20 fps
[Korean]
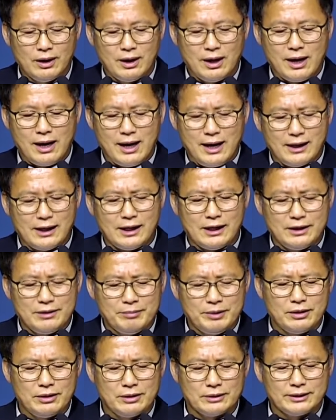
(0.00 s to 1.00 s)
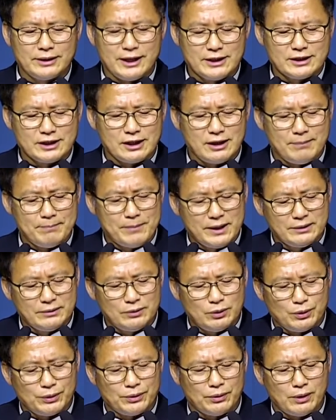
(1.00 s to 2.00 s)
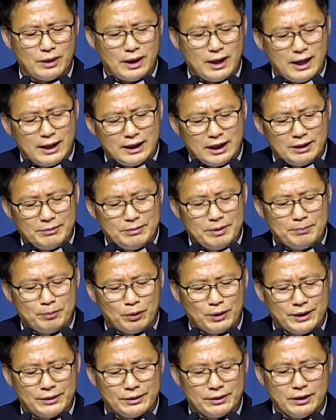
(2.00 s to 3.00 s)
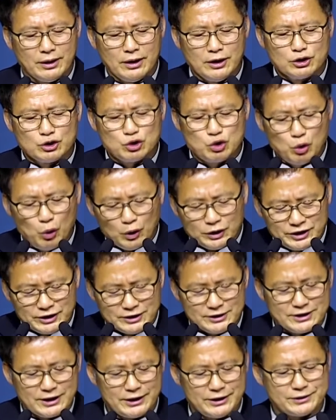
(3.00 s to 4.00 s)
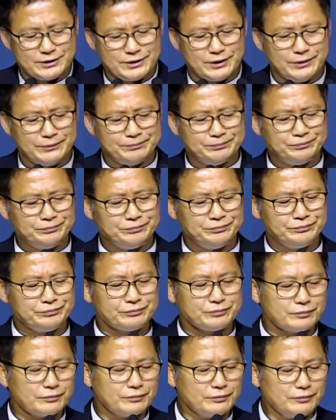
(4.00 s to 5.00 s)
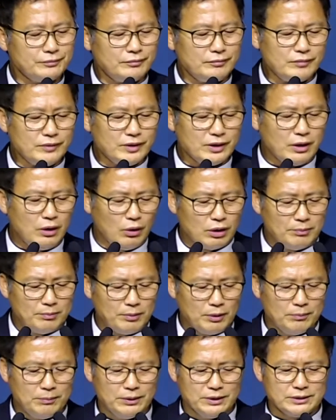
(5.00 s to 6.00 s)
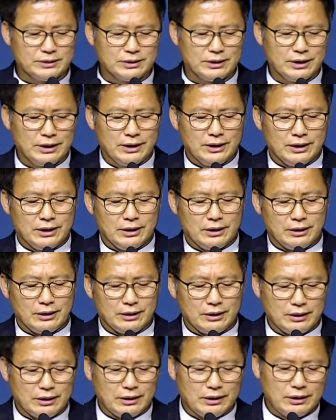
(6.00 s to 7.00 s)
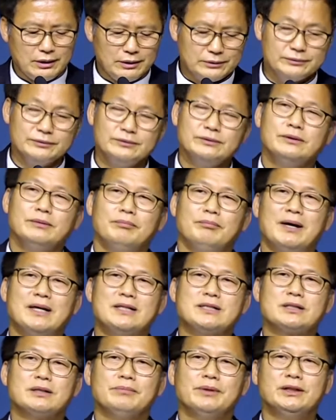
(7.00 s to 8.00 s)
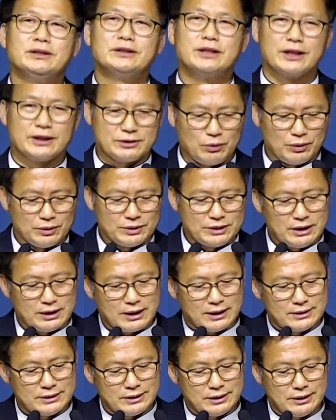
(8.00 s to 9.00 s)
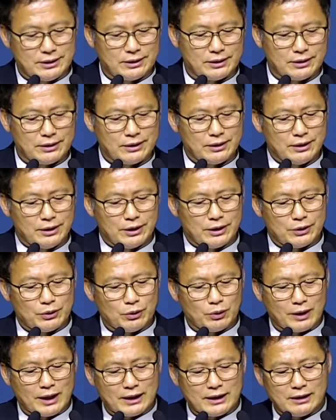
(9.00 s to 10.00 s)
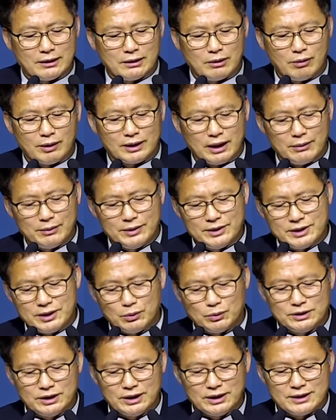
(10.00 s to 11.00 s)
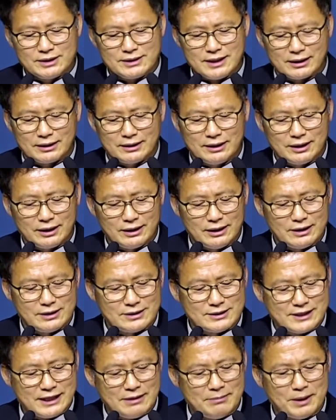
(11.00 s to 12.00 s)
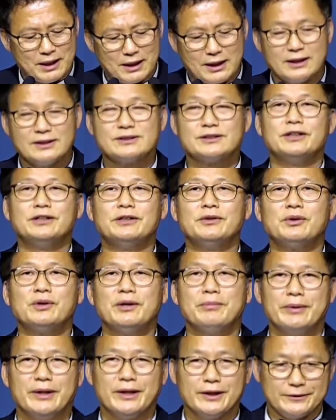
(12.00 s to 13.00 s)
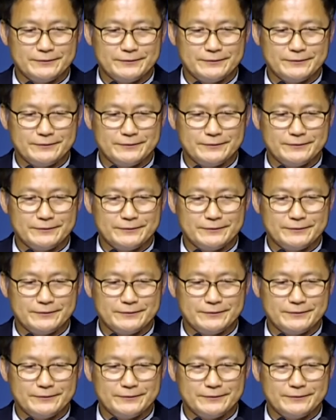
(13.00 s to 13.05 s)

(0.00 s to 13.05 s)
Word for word: 하나님을 대신한 멘토요. 하나님이 보낸 수호천사였어요. 오늘 보면, 어, 말씀 1절에서 5절까지는 요나단과 다윗의 우정이 싹트게 되는 짤막한 서론입니다.